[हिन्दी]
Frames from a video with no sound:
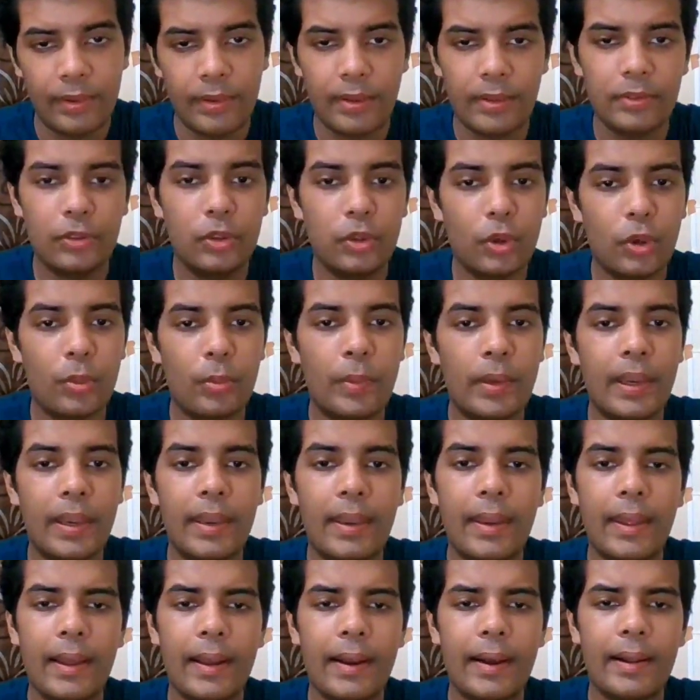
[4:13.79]
ये दो
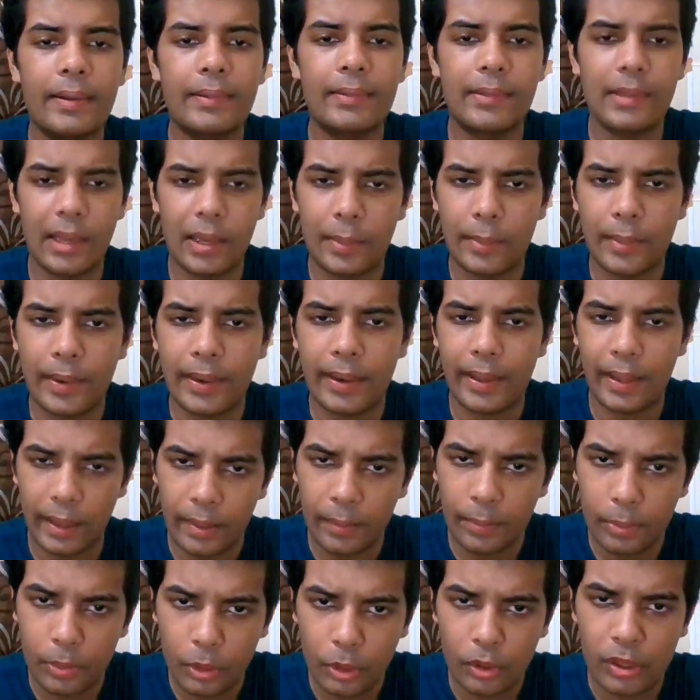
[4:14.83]
महीने का तीन महीने का
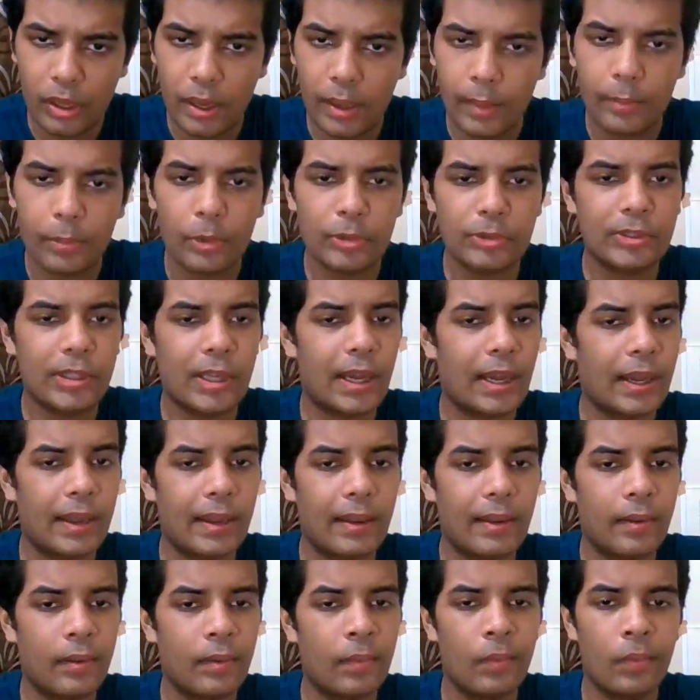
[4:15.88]
प्रोग्राम होता
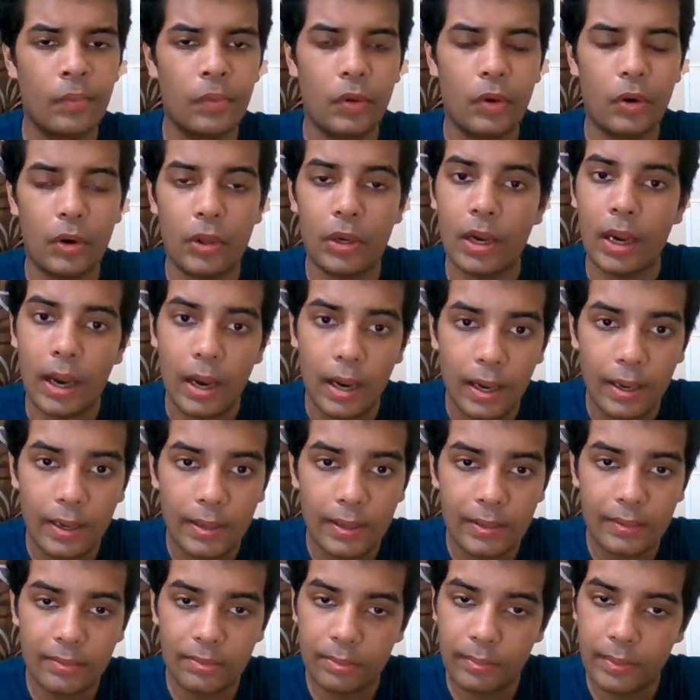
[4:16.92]
है और हाँ
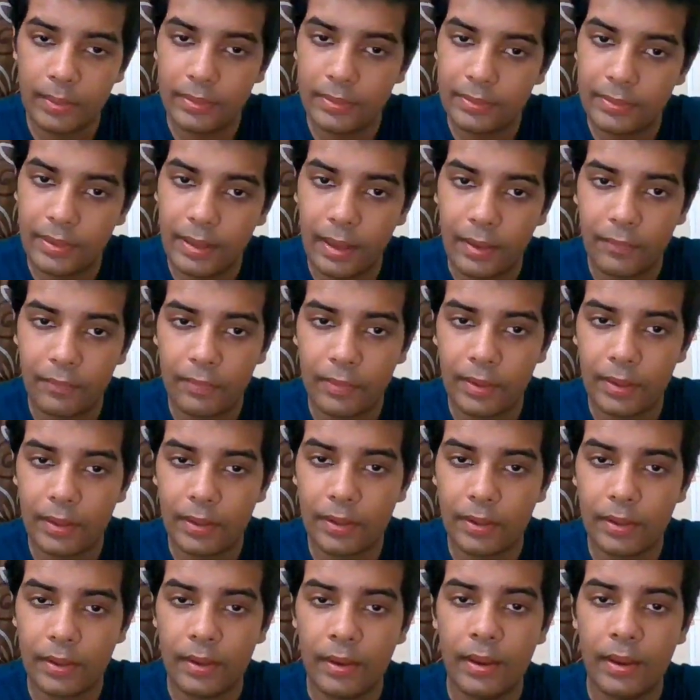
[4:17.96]
इसमें स्टाइपन